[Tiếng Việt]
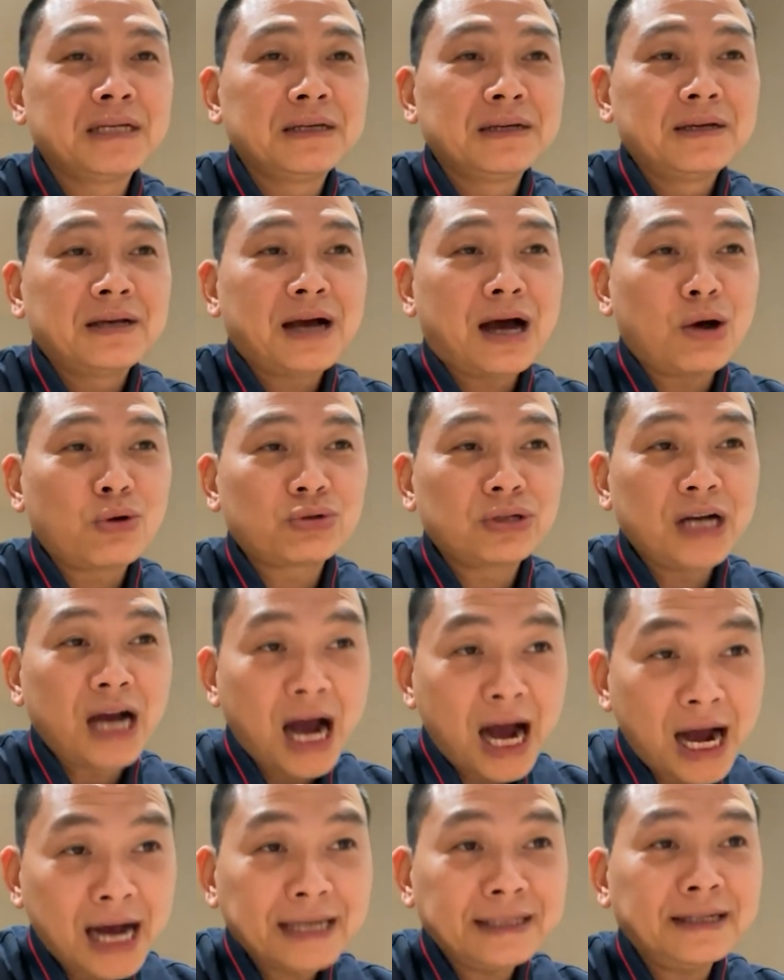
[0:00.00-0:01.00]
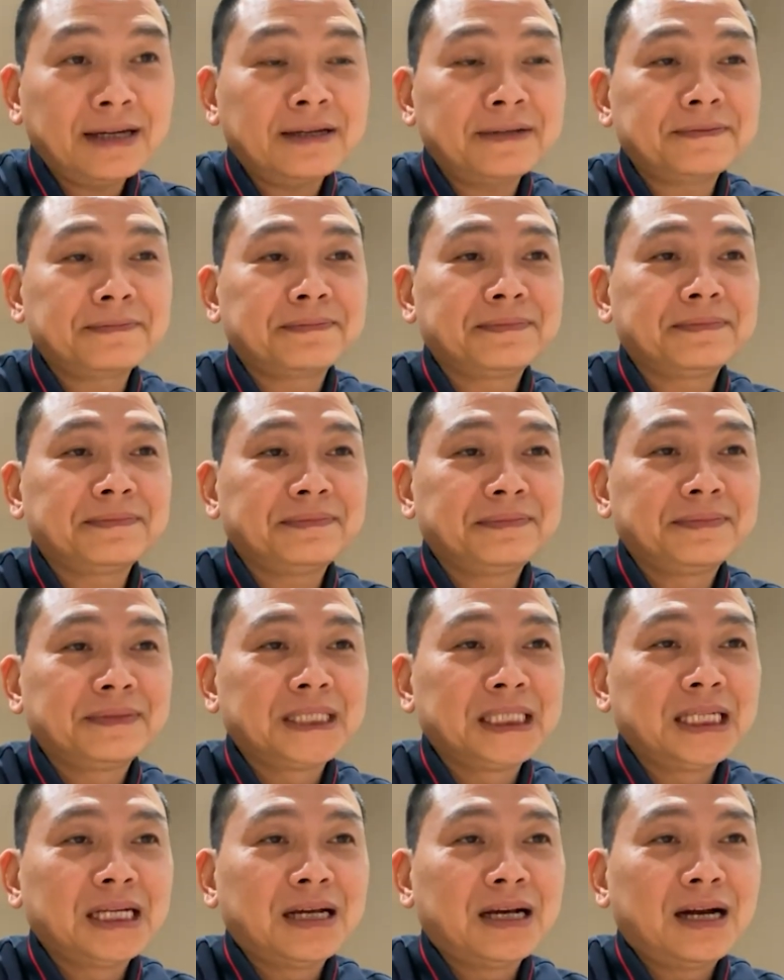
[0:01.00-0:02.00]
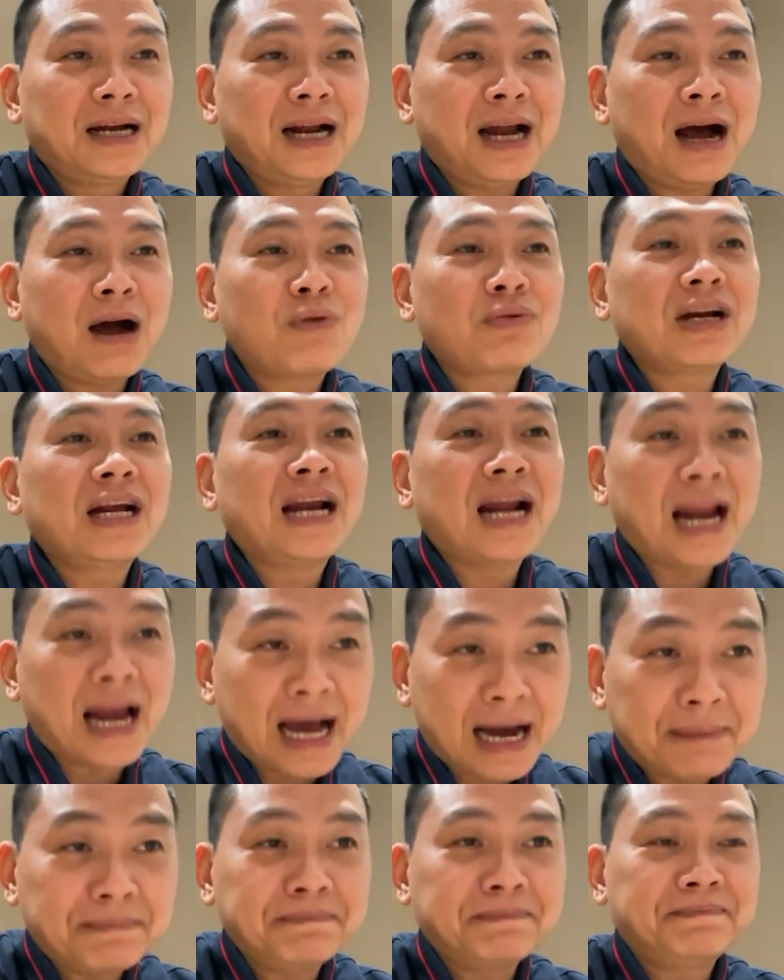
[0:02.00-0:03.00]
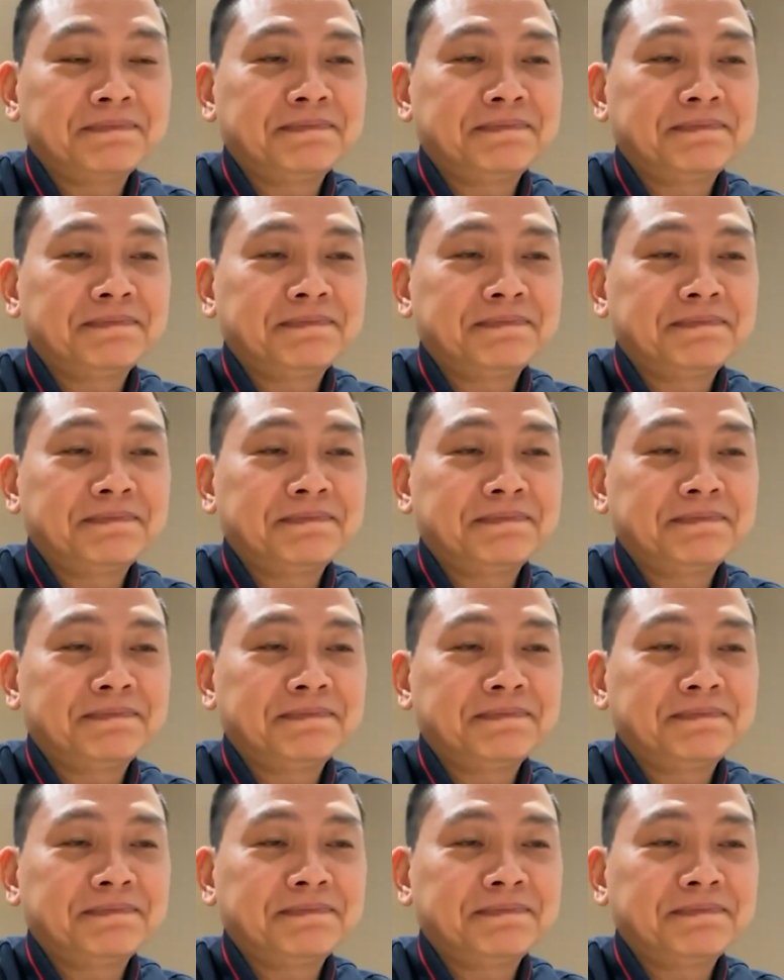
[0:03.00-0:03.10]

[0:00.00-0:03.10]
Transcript: Học thứ hai á, là học để làm.